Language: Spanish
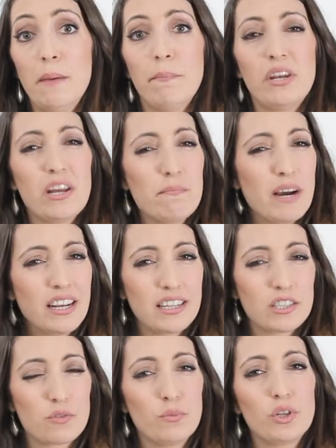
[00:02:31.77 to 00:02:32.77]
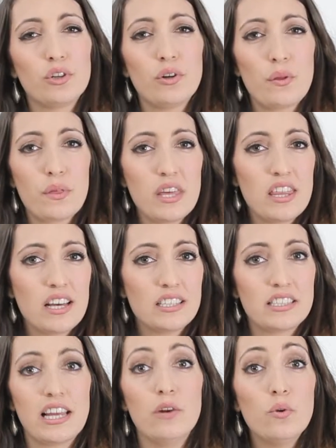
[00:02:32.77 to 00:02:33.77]
Pero hay marcas muy
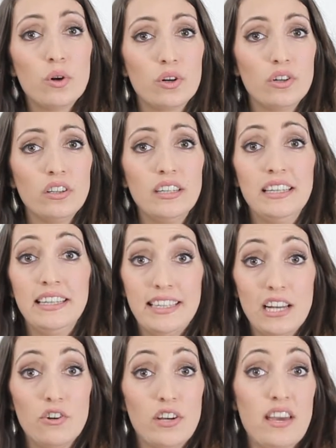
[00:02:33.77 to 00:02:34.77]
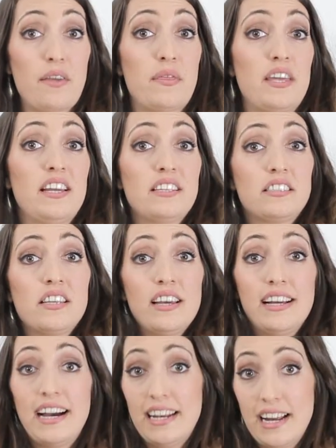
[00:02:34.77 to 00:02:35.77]
conocidas de lujo que lo que hacen es
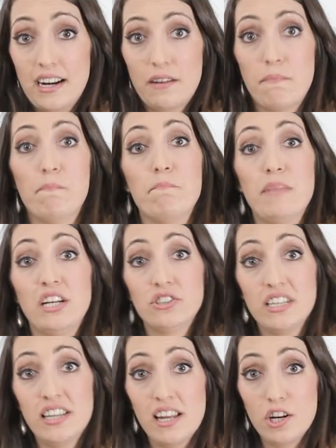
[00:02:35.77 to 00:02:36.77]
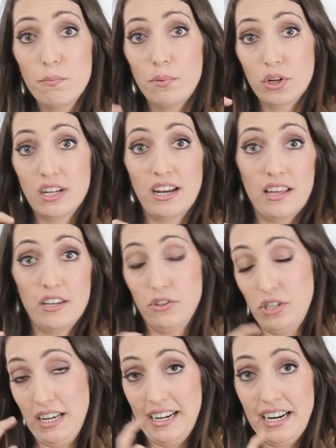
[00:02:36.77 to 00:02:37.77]
ganar menos dinero, por eh, o
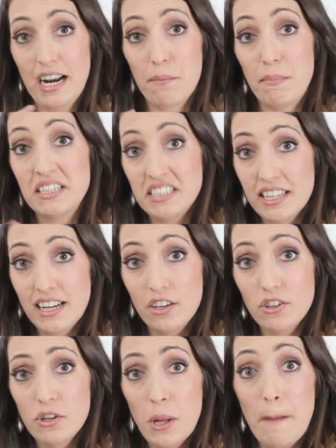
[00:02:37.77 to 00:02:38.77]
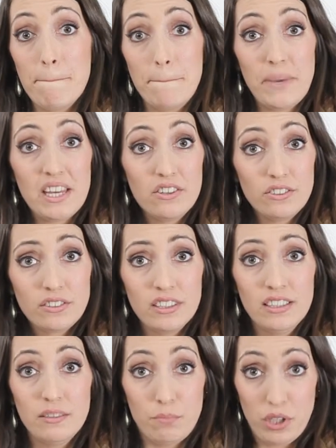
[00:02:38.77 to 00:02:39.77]
sea, ganar más dinero, pero
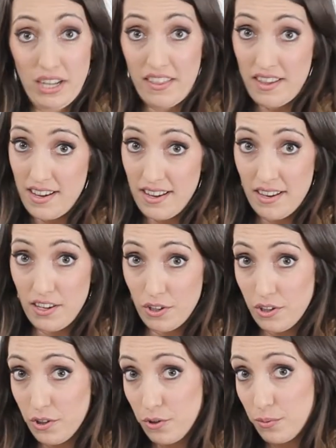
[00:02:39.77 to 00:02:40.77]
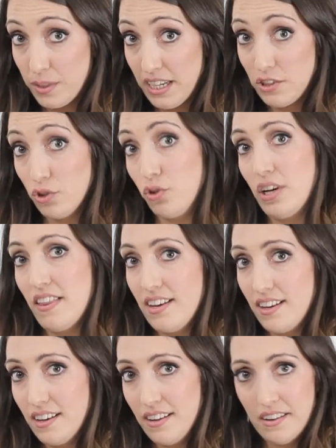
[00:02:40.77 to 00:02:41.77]
por cada eh, objeto o
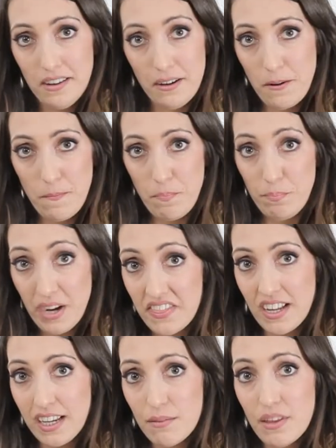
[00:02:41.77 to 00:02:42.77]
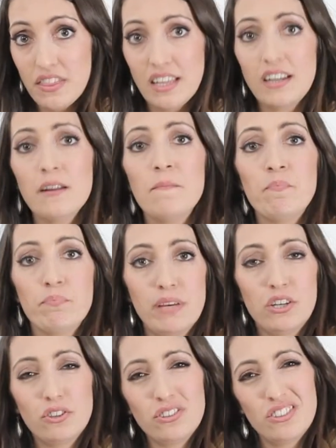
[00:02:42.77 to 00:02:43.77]
cada mm, prenda que venden,
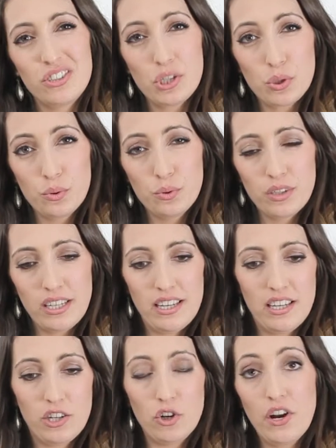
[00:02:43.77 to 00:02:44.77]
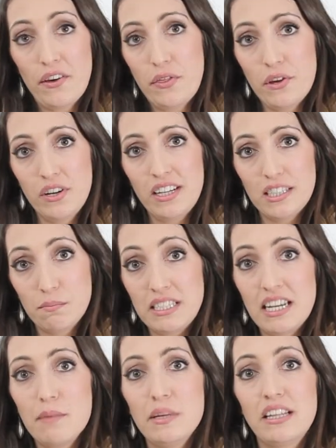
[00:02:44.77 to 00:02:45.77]
pero su eh, colección es más
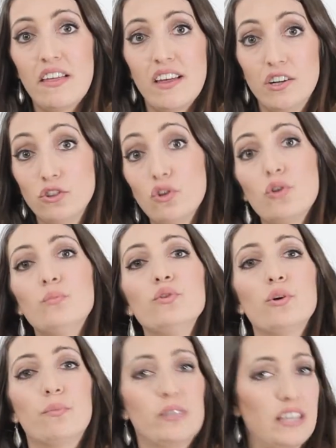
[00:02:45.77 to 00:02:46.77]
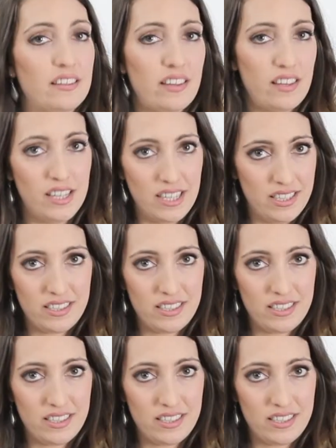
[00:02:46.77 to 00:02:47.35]
limitada, no todo el mundo puede acceder a,